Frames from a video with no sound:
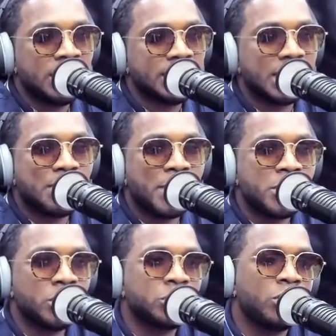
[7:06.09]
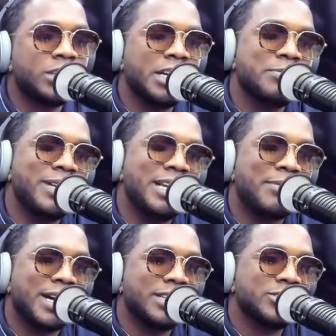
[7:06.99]
Ese tema yo lo solté, en verdad,
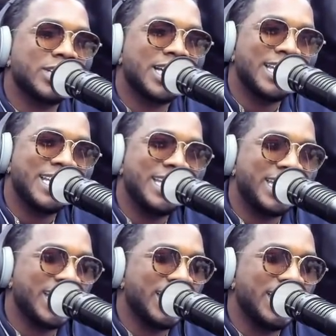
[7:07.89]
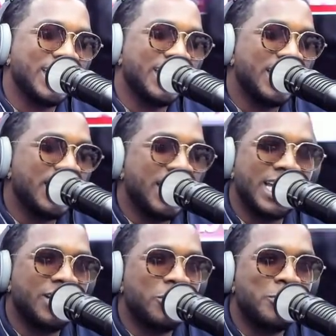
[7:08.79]
para que no se quede de que en
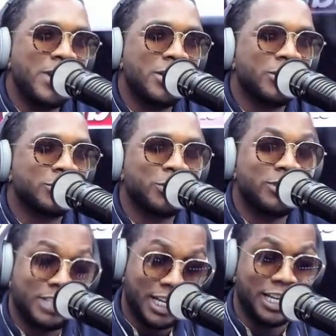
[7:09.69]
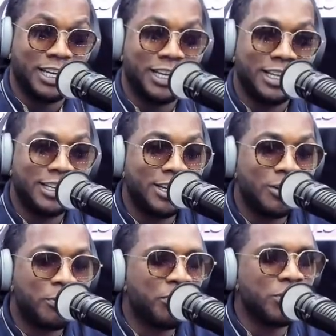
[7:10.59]
el olvido, lo solté. Y
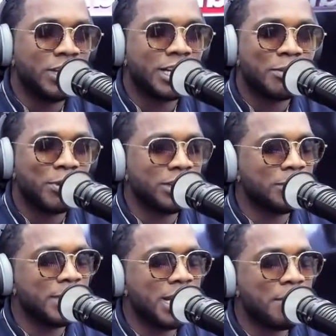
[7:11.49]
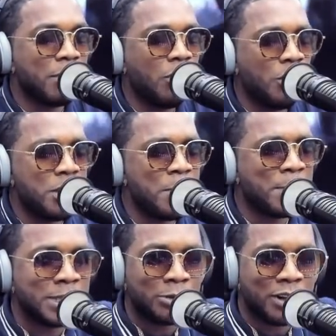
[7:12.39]
y de repente me llaman, oye, me
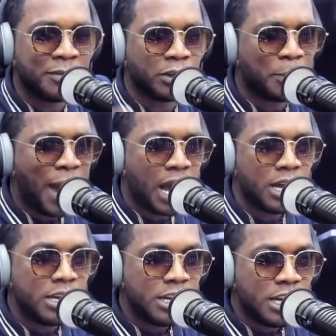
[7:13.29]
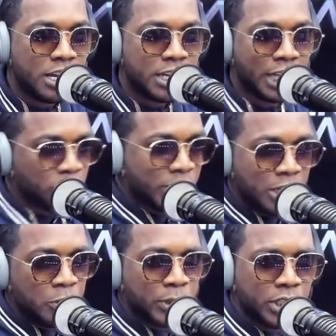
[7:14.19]
mandan una foto, ¡pam! ¿Que tú estás
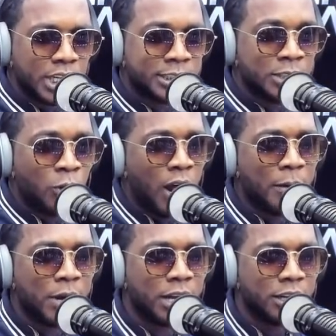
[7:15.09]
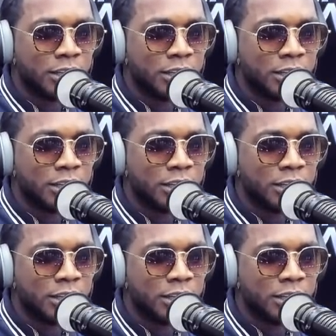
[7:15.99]
el número 19?